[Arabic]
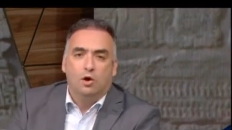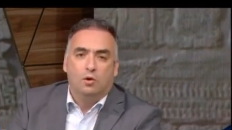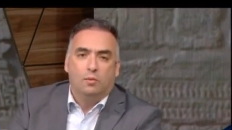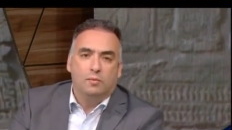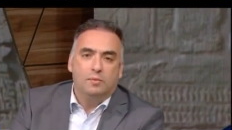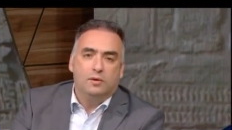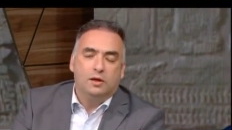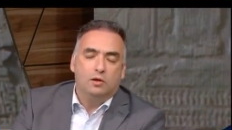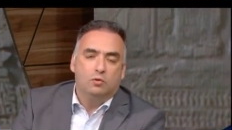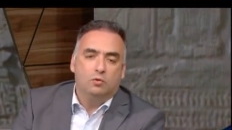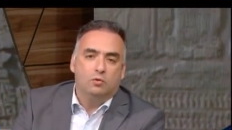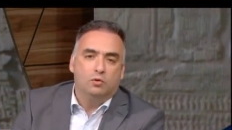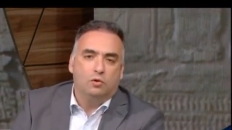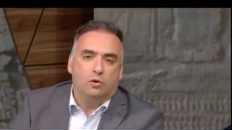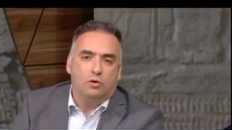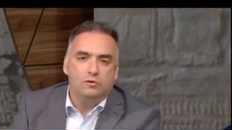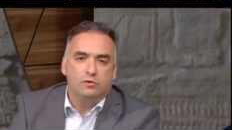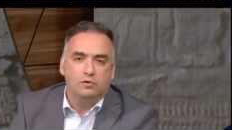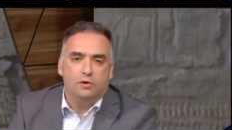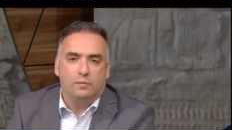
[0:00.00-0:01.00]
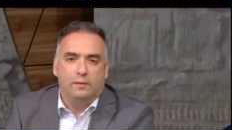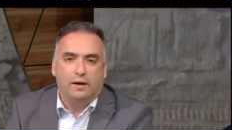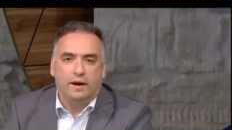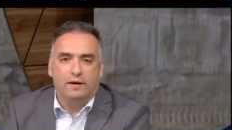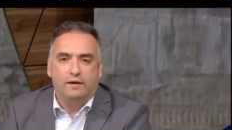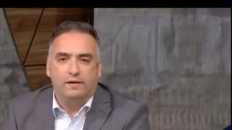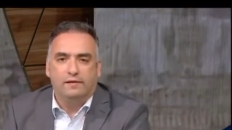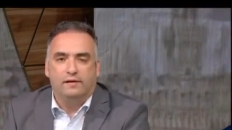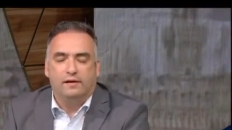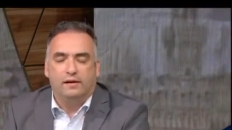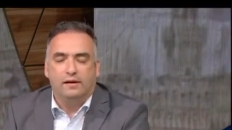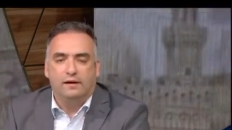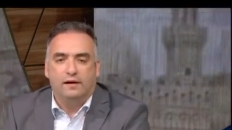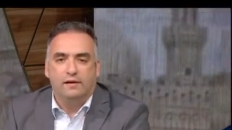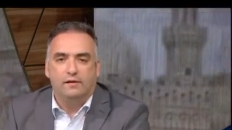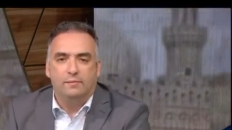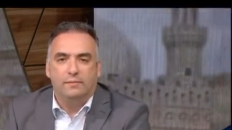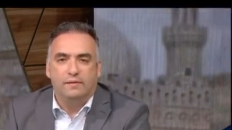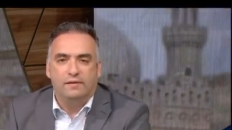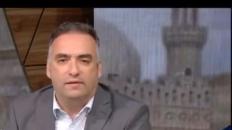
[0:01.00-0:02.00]
وممكن يكون عنصر من عناصر
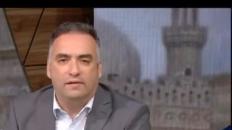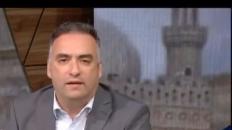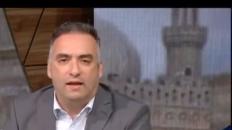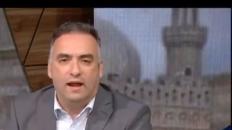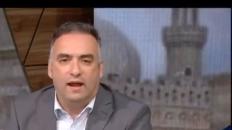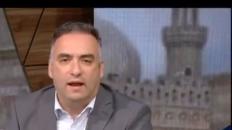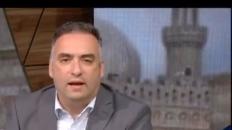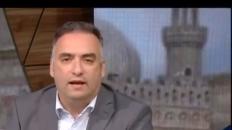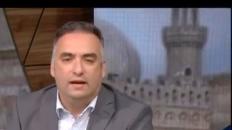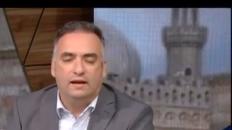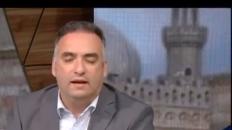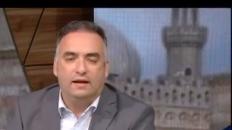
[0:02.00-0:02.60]
الجذب السياحي